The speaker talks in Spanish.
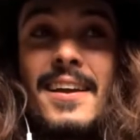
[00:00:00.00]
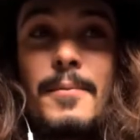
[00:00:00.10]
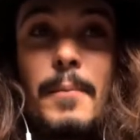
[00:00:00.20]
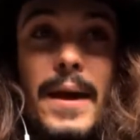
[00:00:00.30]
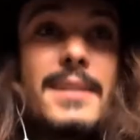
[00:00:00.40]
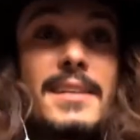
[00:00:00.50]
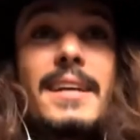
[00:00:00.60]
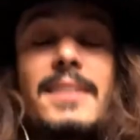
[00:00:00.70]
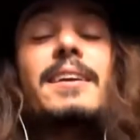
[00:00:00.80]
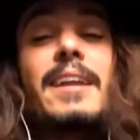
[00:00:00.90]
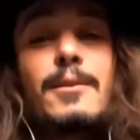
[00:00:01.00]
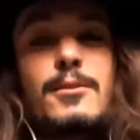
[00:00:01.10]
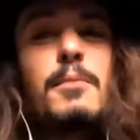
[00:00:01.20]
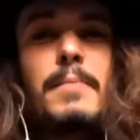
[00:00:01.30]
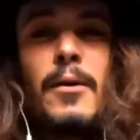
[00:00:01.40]
Merci, que te
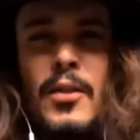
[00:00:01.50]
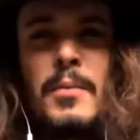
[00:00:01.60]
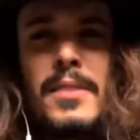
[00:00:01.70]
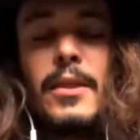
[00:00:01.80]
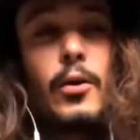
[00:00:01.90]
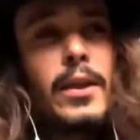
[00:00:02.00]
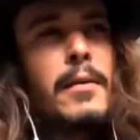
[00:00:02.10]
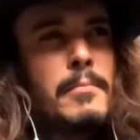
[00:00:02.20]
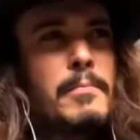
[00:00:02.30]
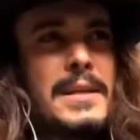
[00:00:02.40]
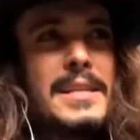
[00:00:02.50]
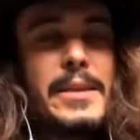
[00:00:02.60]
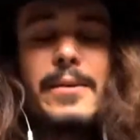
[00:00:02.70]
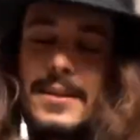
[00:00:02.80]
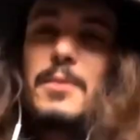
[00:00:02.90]
creus. En plan, cuando me dicen, oye,
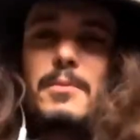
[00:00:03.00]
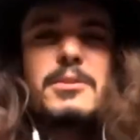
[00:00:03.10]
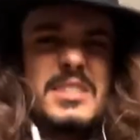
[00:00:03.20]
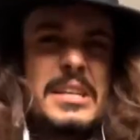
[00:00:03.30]
bastante bien, es como, sí, sí,